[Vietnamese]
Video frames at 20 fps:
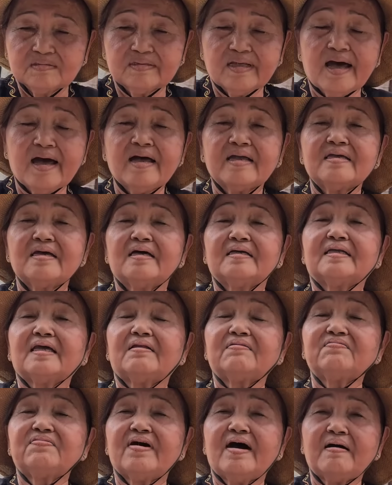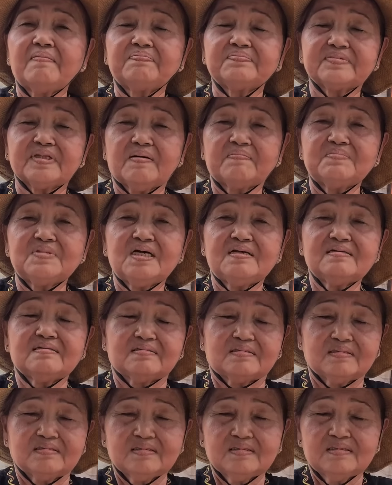ta về chánh pháp tâm linh
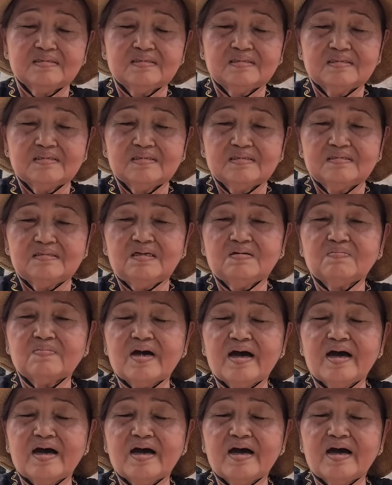nhưng